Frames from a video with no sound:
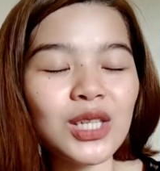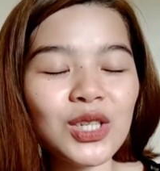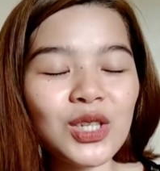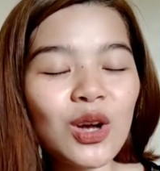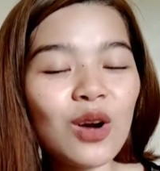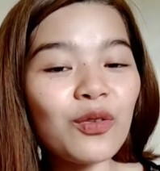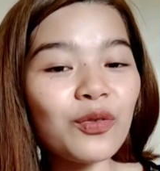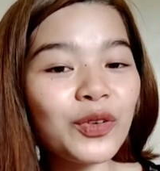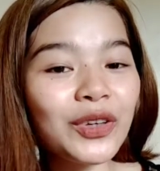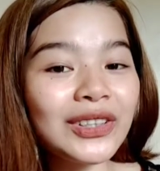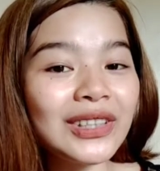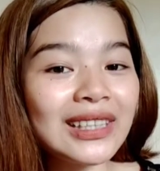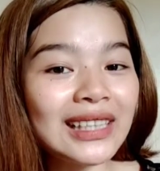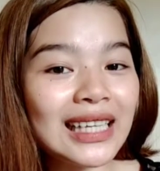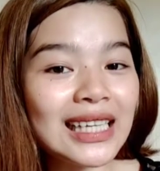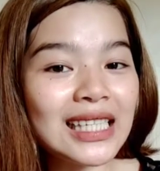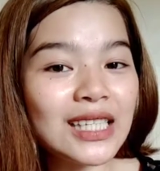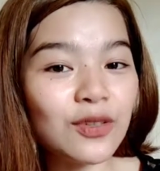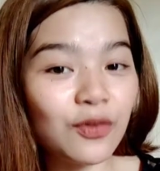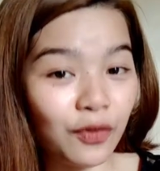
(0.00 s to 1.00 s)
So for
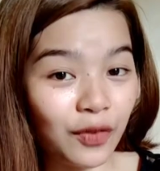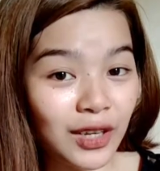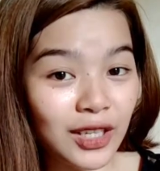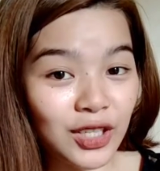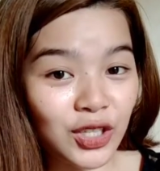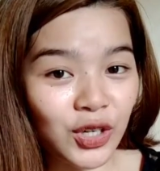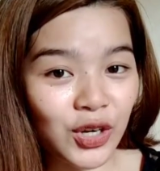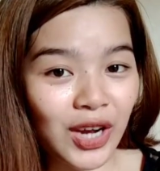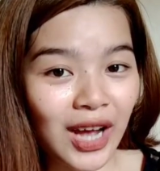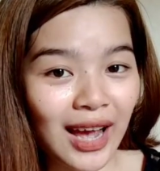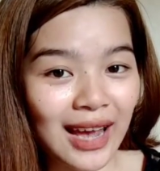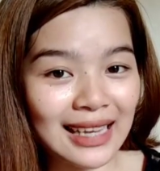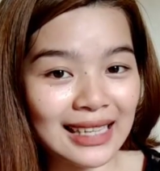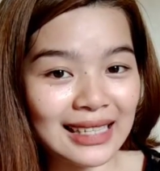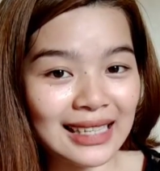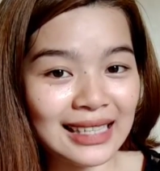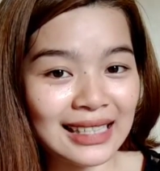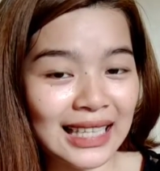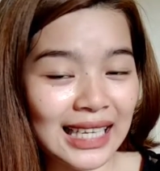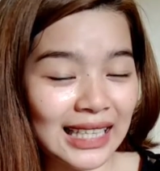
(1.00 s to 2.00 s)
today's video
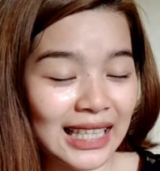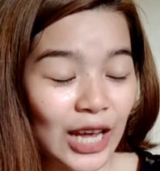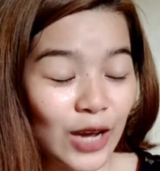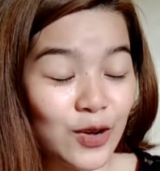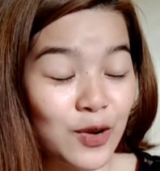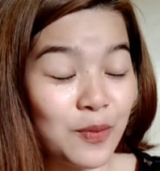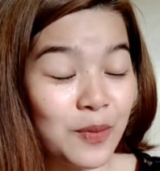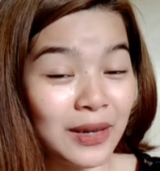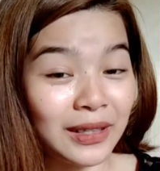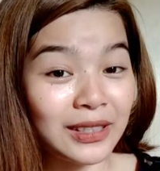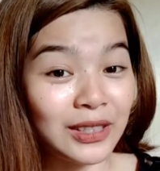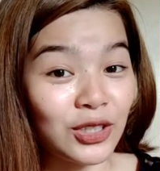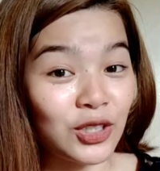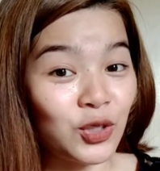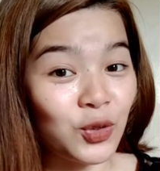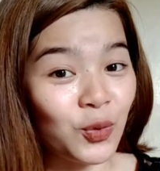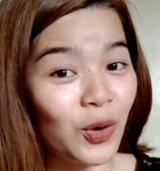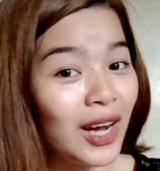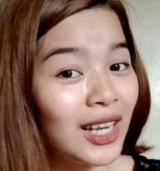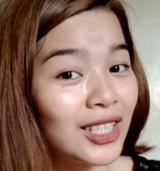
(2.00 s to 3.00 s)
guys, hindi tayo
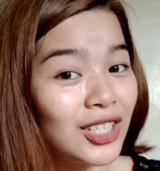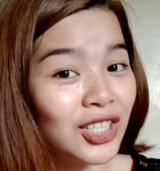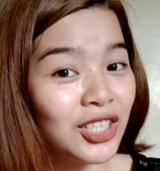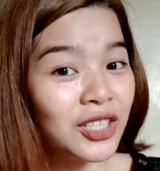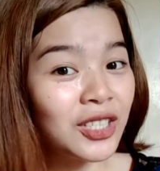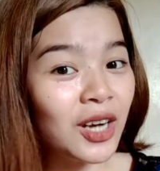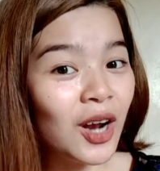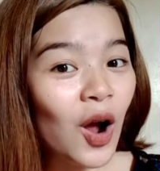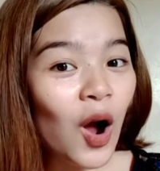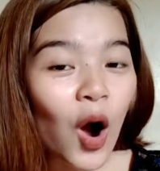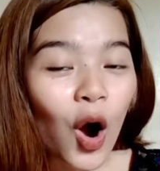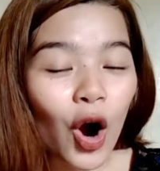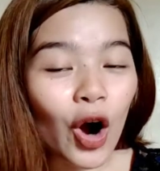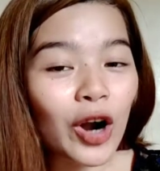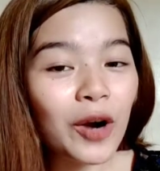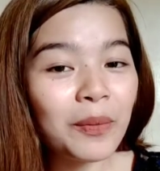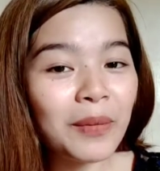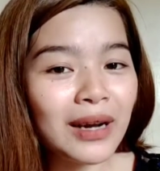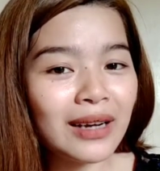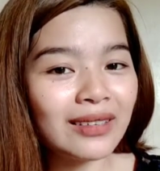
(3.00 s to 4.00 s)
magsiswatch
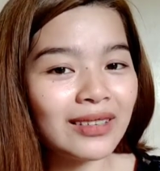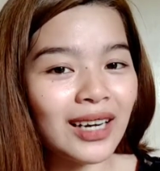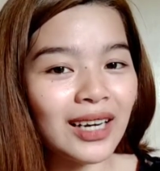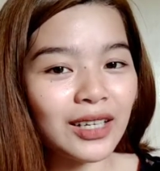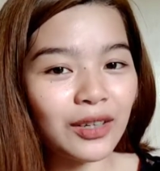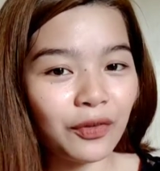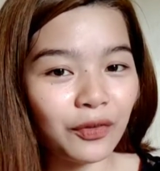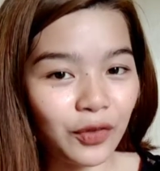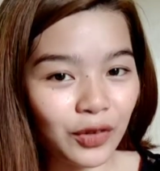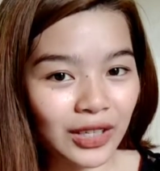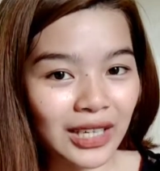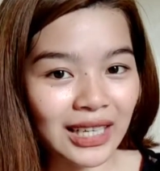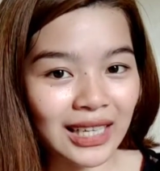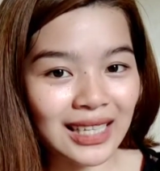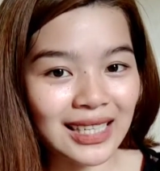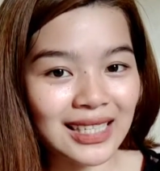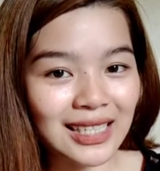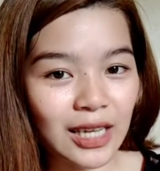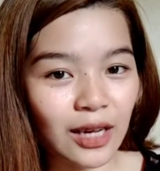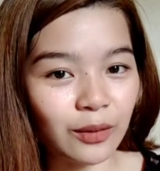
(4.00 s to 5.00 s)
or magre-review
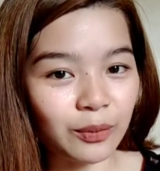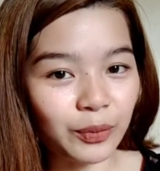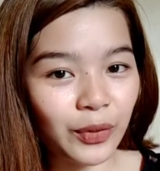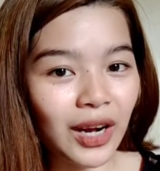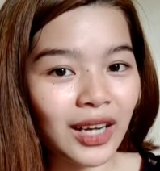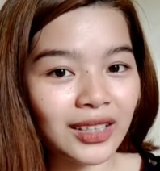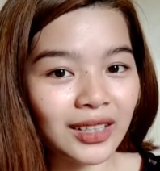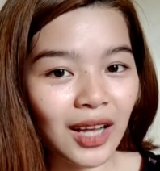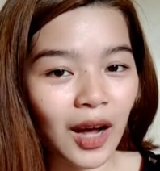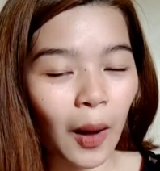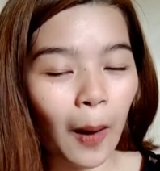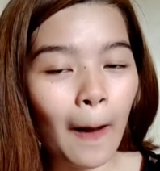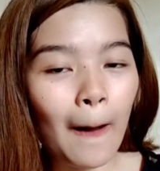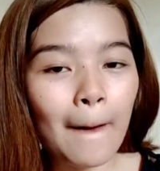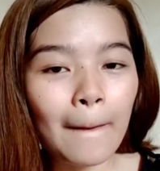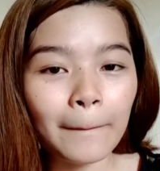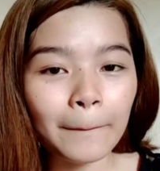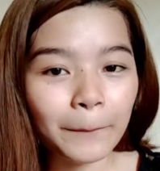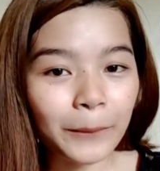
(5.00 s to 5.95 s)
ng isang product,